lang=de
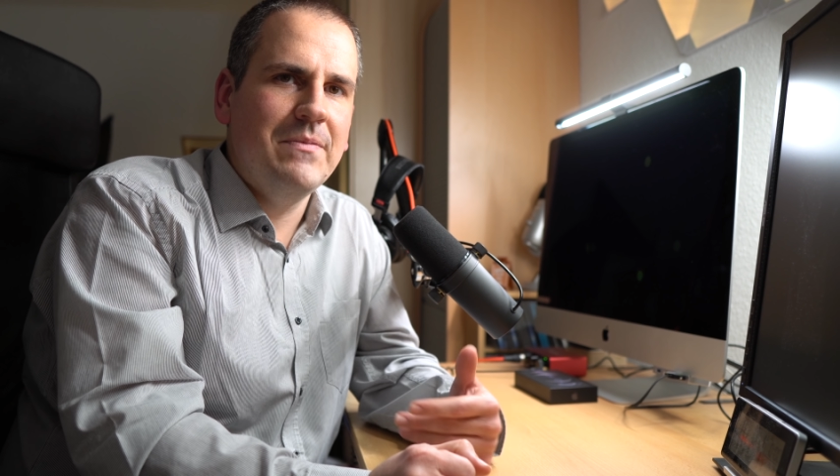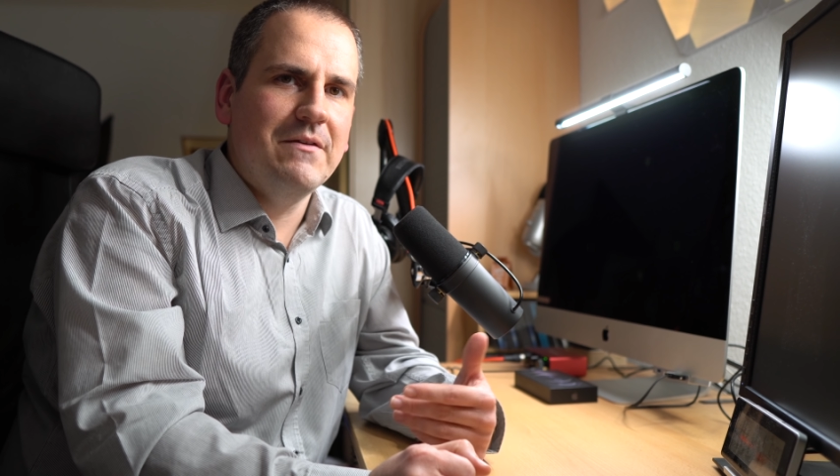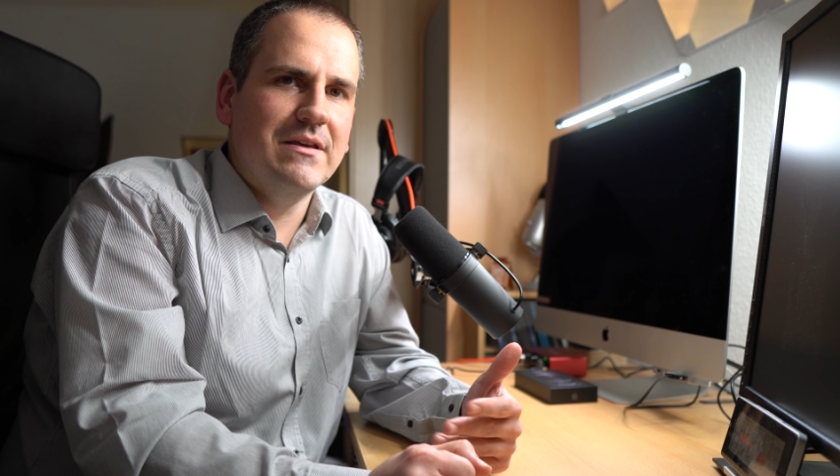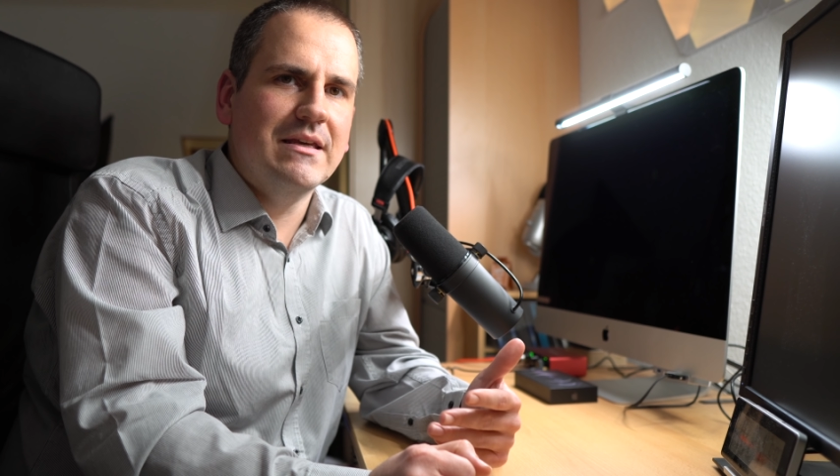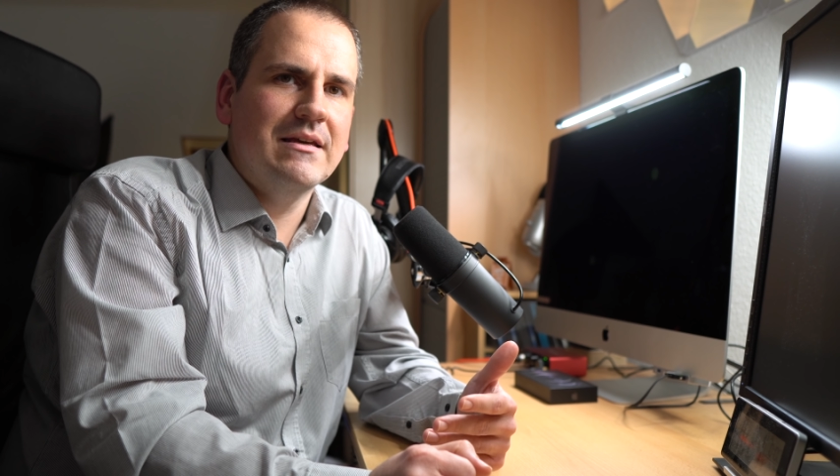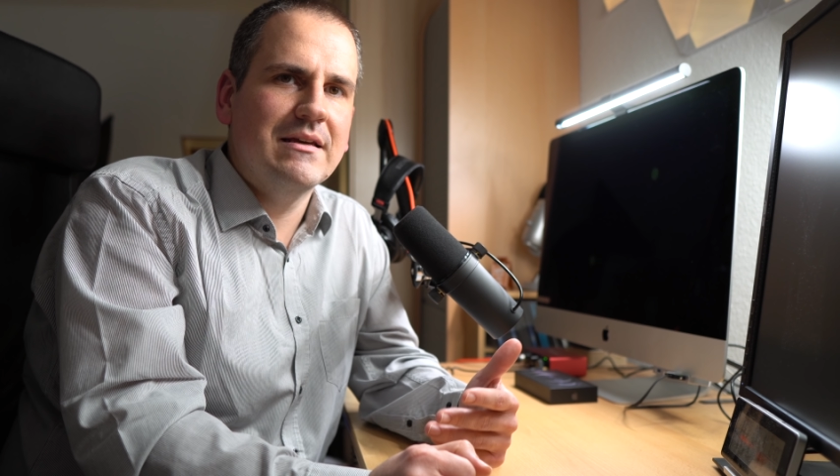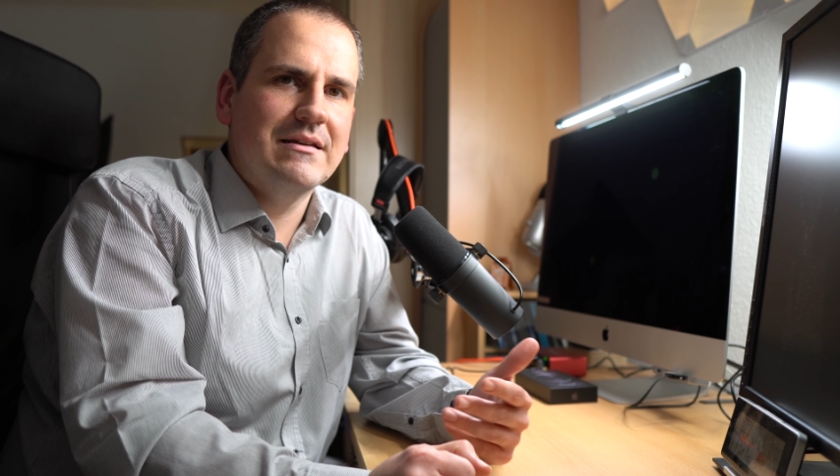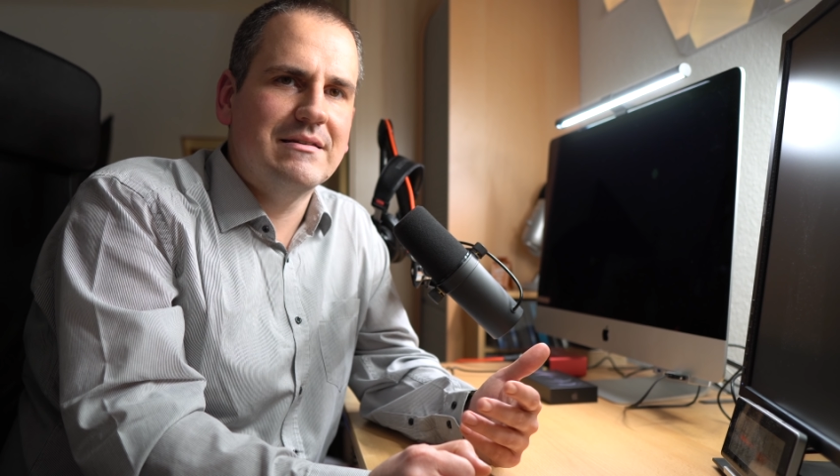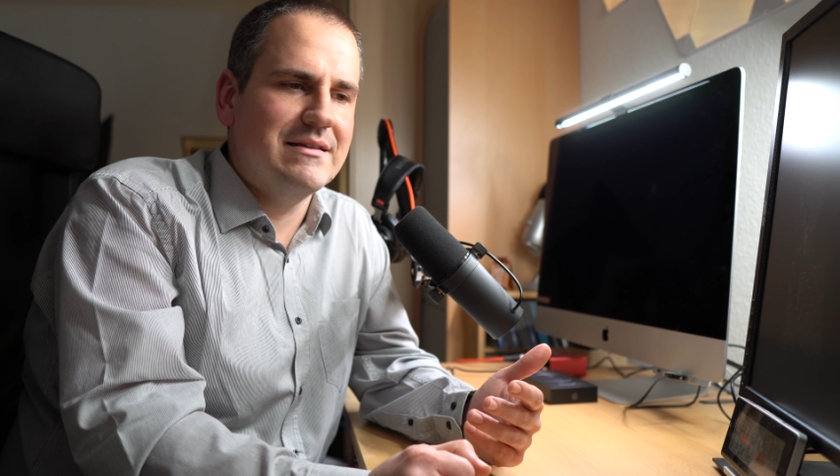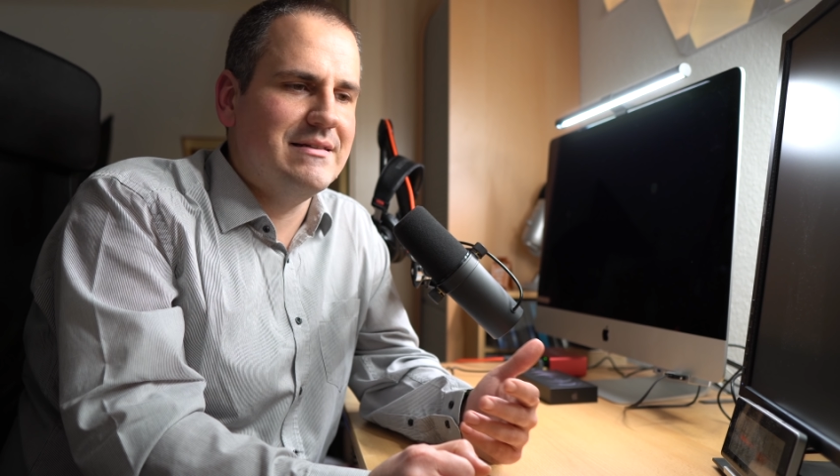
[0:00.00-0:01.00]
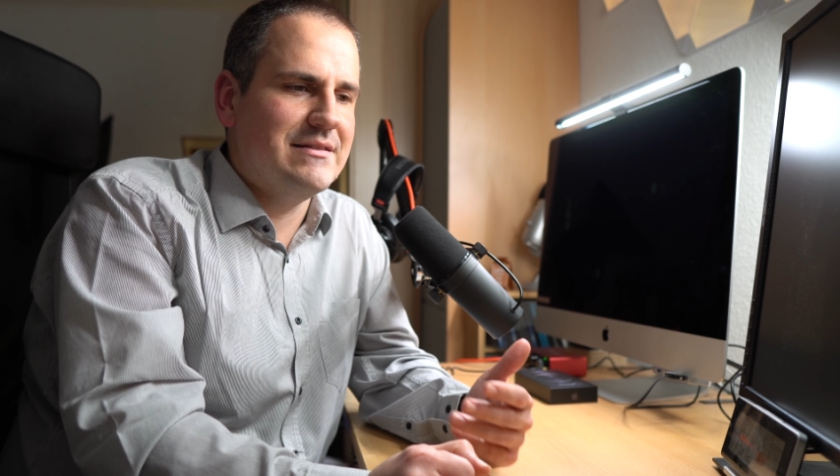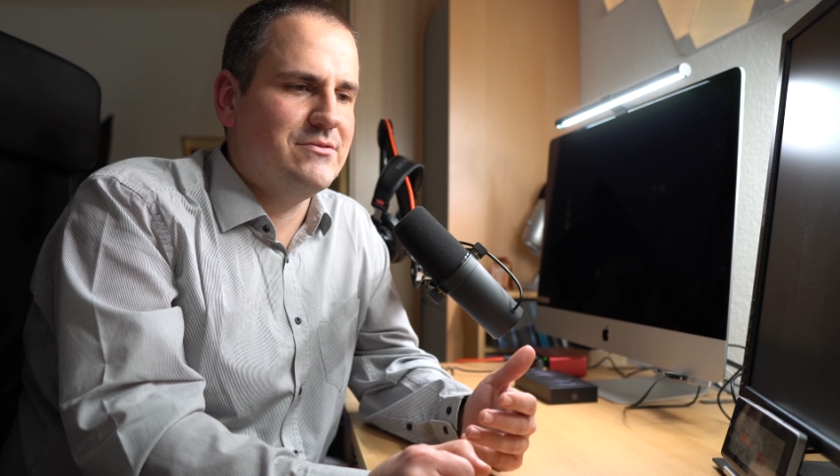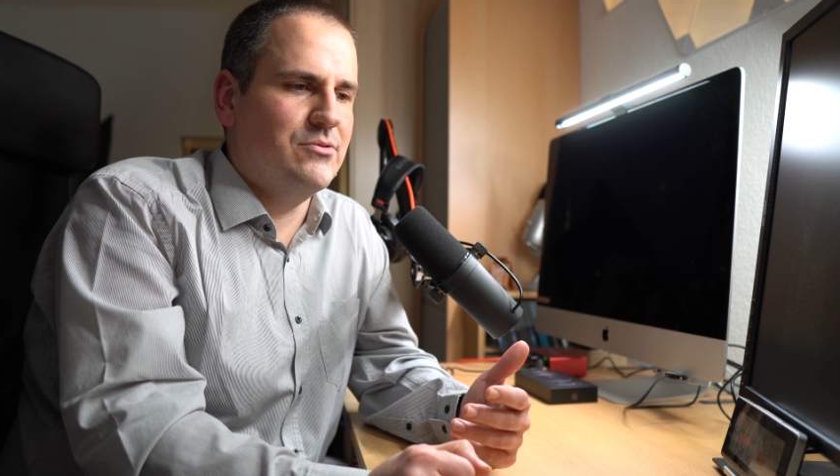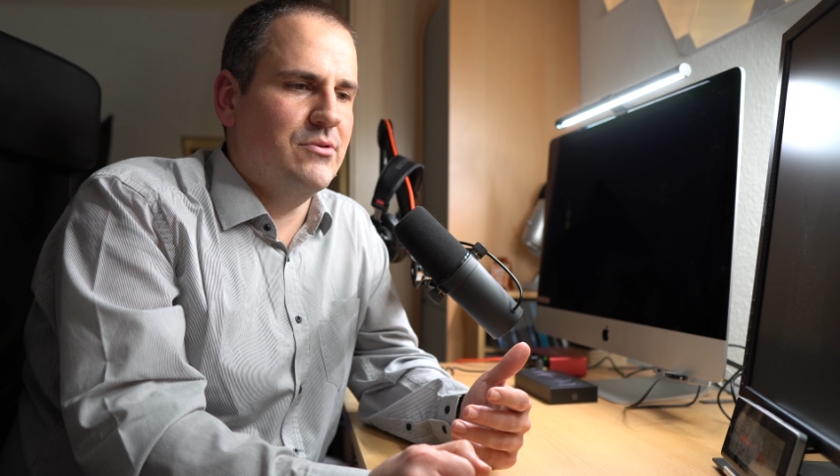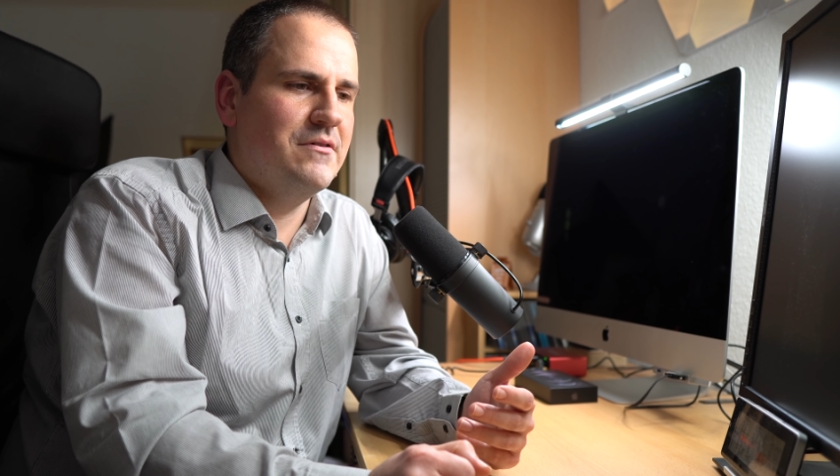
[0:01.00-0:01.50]
wie sich das
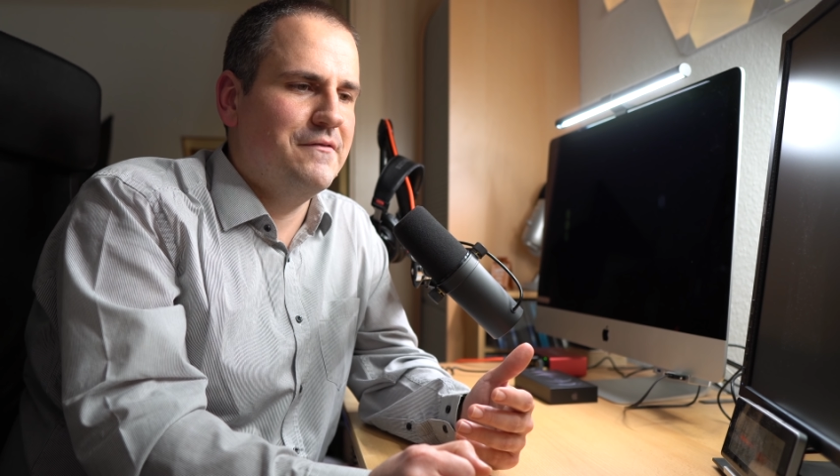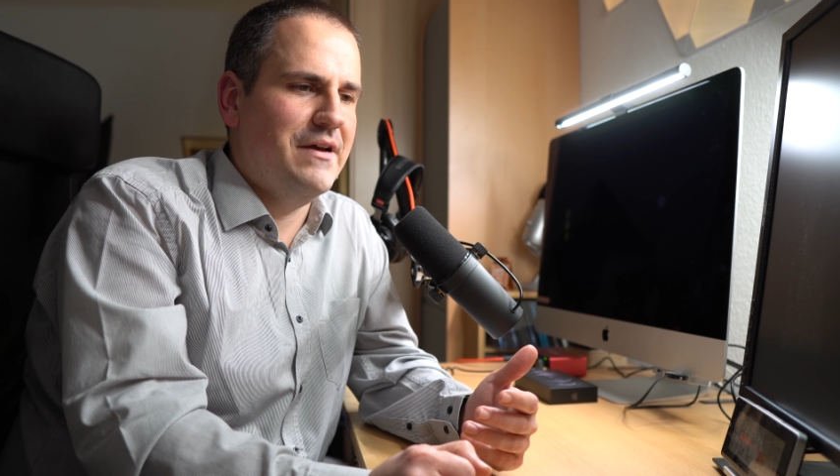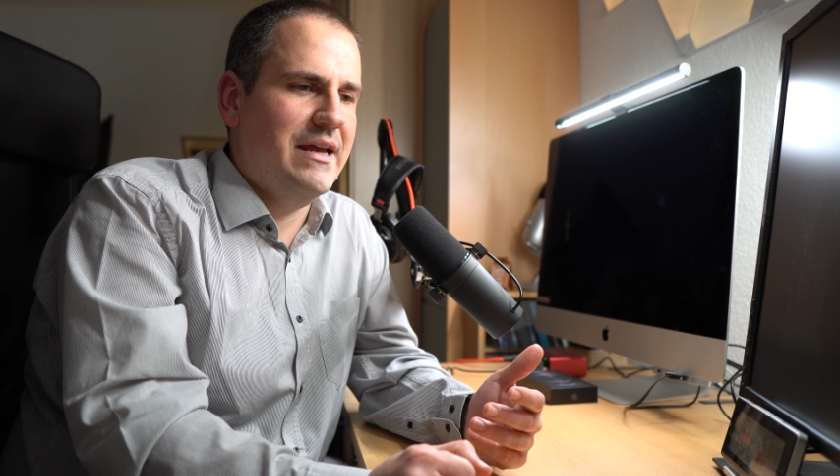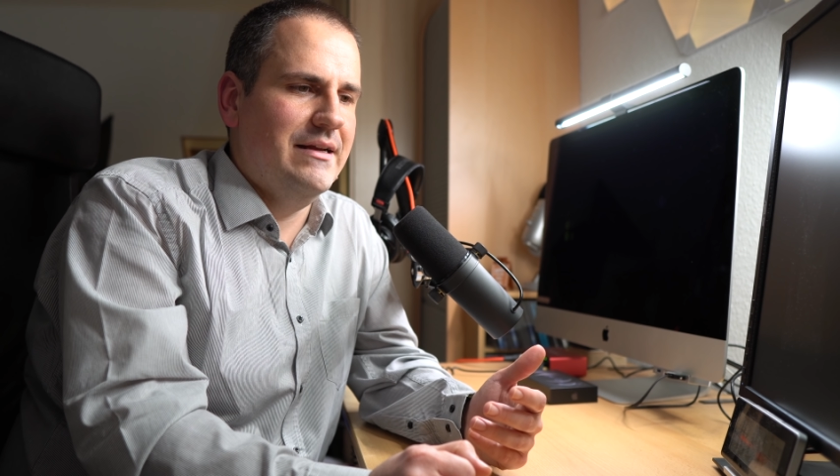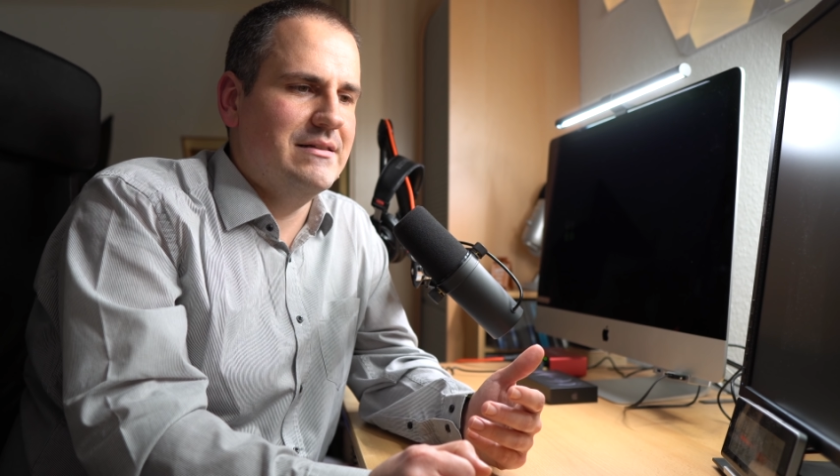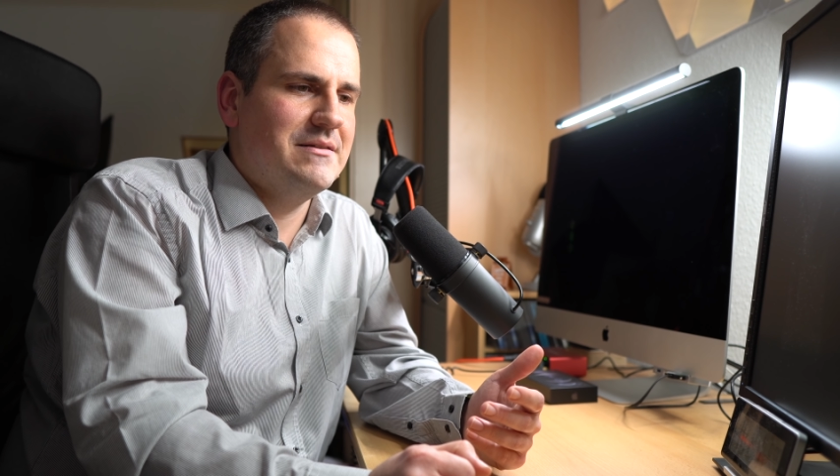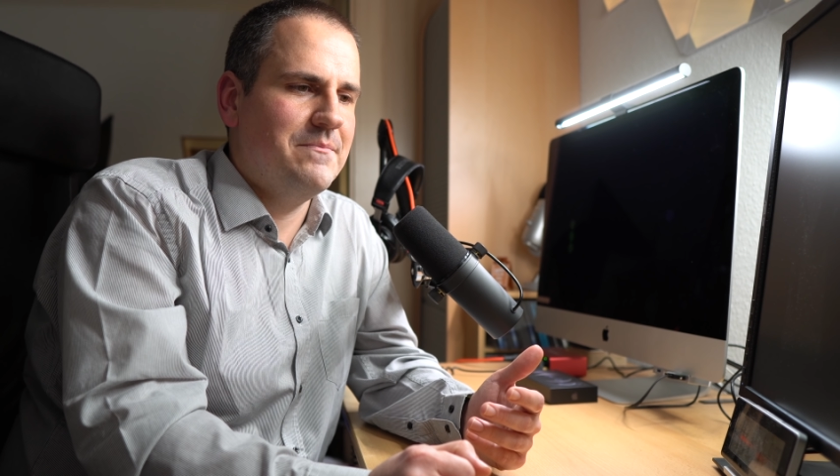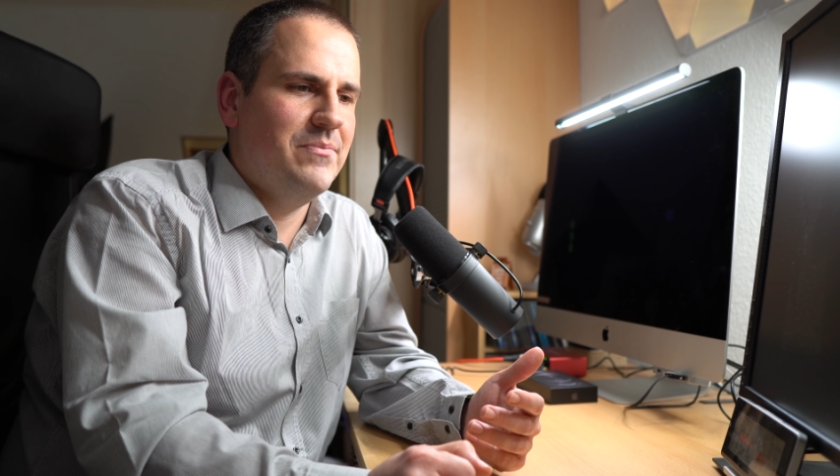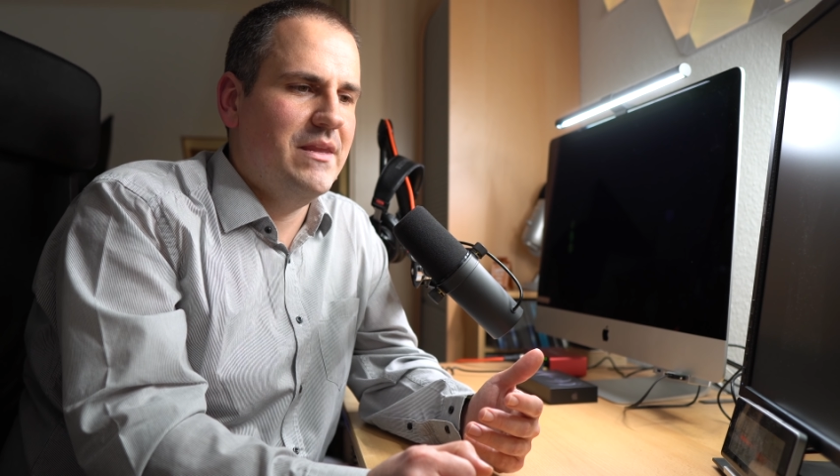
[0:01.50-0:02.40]
so verhält.